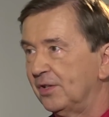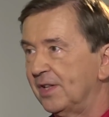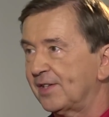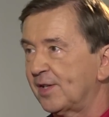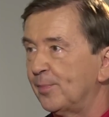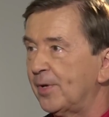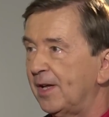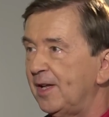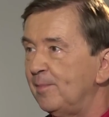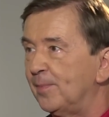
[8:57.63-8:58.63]
następuje
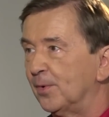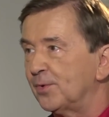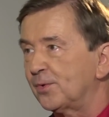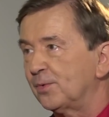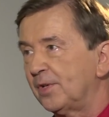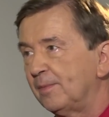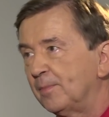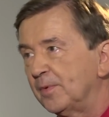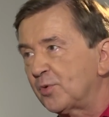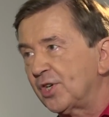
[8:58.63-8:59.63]
impuls, który
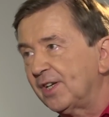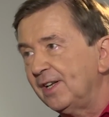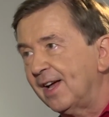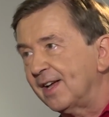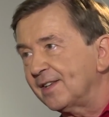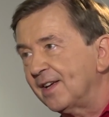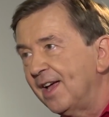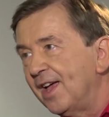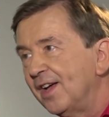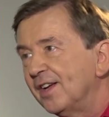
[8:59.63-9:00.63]
przechyla
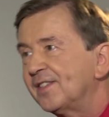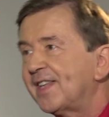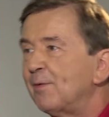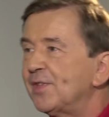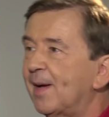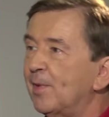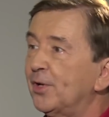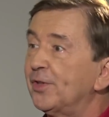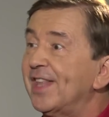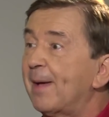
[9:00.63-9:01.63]
cały
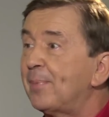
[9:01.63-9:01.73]
samolot na